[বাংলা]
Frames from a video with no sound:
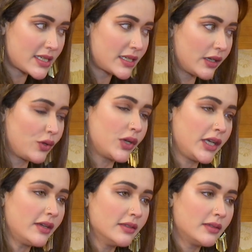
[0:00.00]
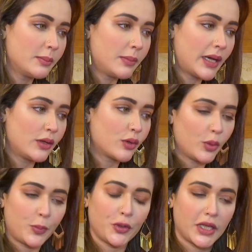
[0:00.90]
চেষ্টা করি ভালো
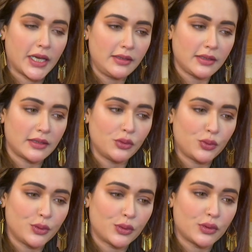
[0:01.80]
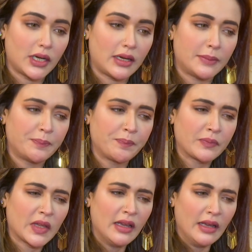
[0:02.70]
গল্প দেয়া কিন্তু
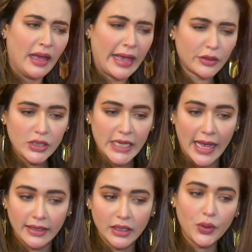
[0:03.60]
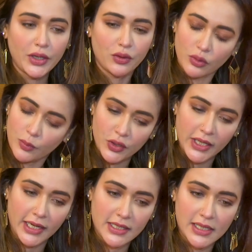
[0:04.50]
এখন চ্যানেলও এরকম
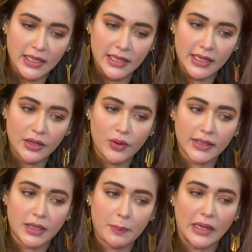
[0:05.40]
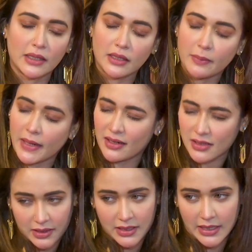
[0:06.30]
হয়ে গেছে এরাও একটা প্যাটার্নের বাইরে
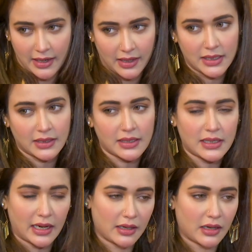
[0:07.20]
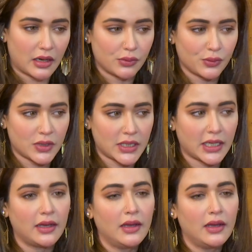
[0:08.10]
যেতে চায় না যেতে চায় না কারণ হচ্ছে